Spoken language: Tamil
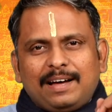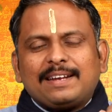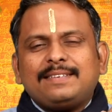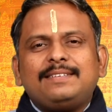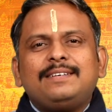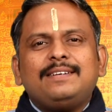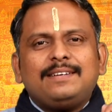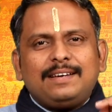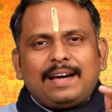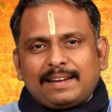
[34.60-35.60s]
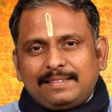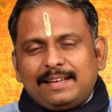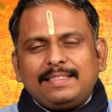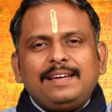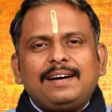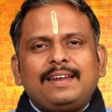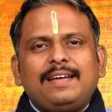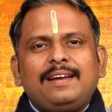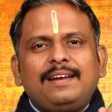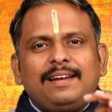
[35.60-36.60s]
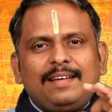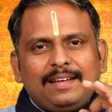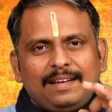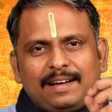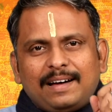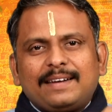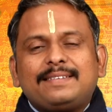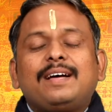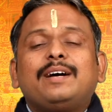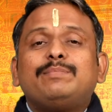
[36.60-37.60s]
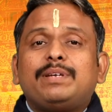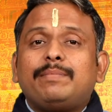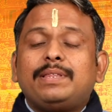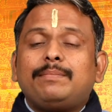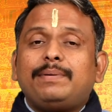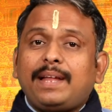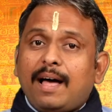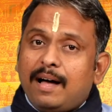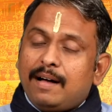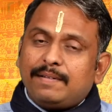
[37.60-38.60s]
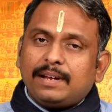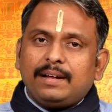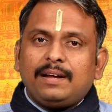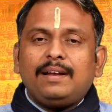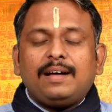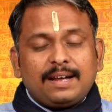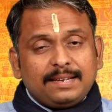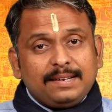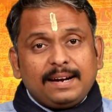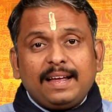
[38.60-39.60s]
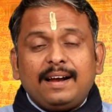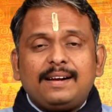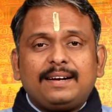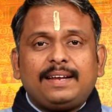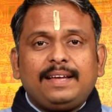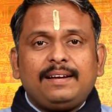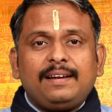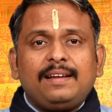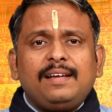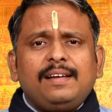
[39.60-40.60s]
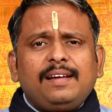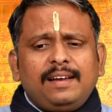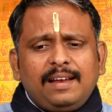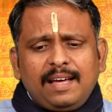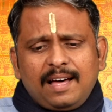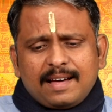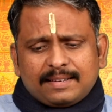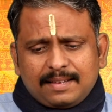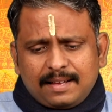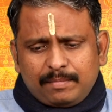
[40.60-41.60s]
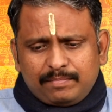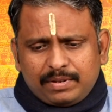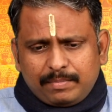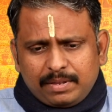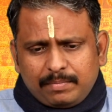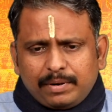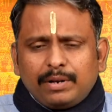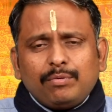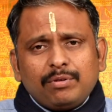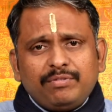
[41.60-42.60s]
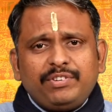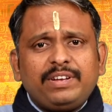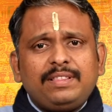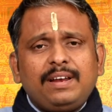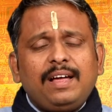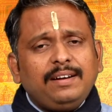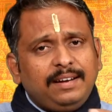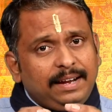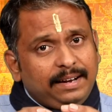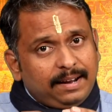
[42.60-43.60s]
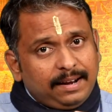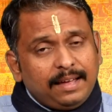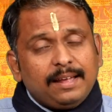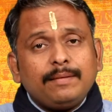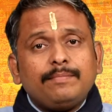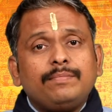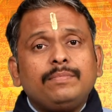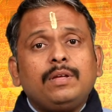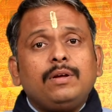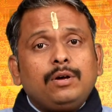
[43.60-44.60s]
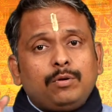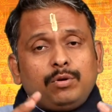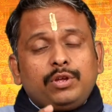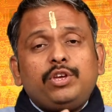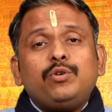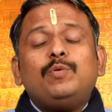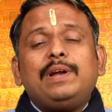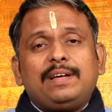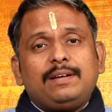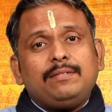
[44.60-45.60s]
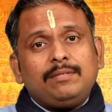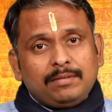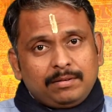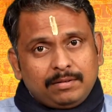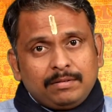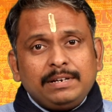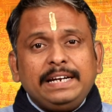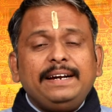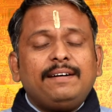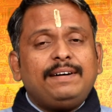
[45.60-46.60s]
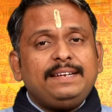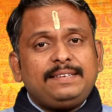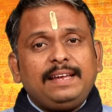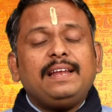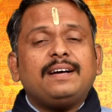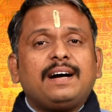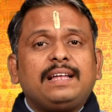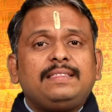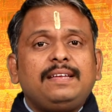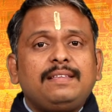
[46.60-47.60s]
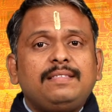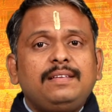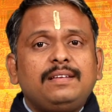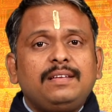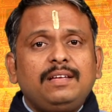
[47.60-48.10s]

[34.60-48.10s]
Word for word: அரசு அரசு அதிகாரிகள் அரசாங்கம் சம்மந்தப்பட்ட ஆவணங்கள் அரசு அடையாள அட்டைகள் இல்லை அரசாங்கம் சம்மந்தப்பட்ட ஒரு விஷயத்தில் நீண்ட நேரம் ஒரு க்யூவில் ஒரு ஒரு நீண்ட வரிசையில் காத்திருந்து